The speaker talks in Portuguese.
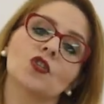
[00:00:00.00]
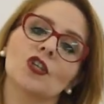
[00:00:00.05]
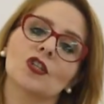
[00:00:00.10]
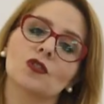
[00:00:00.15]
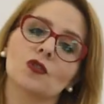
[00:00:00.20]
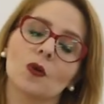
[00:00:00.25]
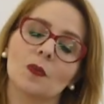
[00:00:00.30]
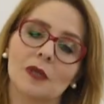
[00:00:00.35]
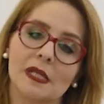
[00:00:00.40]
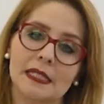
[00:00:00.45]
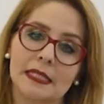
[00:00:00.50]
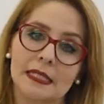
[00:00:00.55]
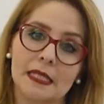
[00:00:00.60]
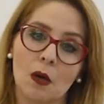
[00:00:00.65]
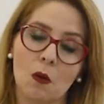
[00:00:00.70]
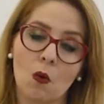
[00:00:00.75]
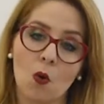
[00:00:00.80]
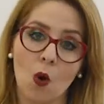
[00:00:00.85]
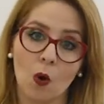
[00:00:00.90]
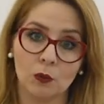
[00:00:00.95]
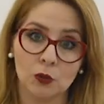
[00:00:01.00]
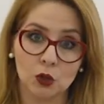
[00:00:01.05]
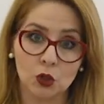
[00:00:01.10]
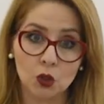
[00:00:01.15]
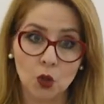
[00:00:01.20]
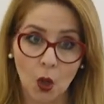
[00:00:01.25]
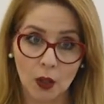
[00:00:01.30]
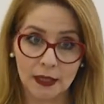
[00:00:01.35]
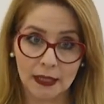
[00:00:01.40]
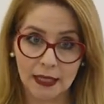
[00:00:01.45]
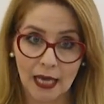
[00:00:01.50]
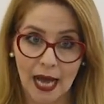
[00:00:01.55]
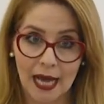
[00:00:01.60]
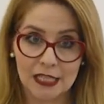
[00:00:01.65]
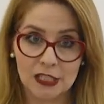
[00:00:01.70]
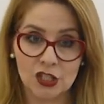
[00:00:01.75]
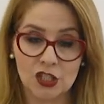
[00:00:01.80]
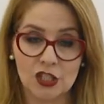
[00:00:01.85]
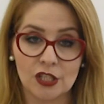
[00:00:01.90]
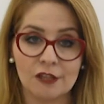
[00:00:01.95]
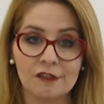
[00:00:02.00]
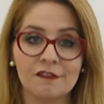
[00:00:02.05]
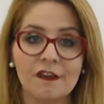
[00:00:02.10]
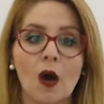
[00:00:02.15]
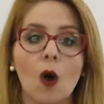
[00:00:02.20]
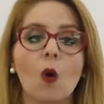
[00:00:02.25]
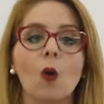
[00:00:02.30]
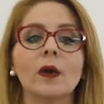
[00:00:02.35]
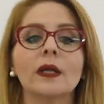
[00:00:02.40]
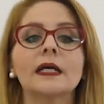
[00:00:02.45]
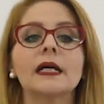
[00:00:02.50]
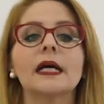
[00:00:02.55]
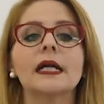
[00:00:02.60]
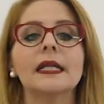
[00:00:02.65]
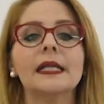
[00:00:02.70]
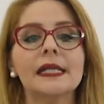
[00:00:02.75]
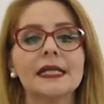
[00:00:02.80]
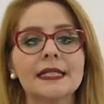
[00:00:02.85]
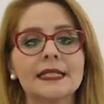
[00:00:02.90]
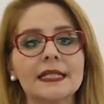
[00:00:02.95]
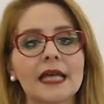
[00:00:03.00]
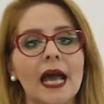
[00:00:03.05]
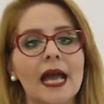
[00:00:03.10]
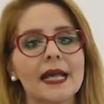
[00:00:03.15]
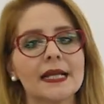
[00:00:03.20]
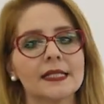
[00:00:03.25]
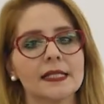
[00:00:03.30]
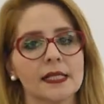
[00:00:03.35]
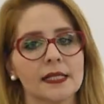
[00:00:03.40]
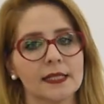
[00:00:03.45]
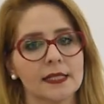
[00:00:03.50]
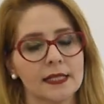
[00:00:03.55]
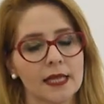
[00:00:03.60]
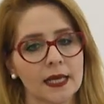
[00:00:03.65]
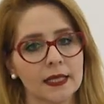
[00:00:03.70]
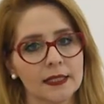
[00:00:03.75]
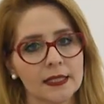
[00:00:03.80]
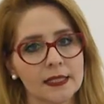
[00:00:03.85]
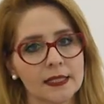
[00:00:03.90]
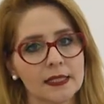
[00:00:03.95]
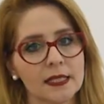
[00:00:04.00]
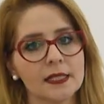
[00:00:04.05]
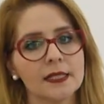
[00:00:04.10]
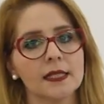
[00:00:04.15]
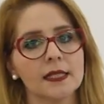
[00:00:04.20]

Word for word: de assombração, como toda narrativa, organiza essas cenas da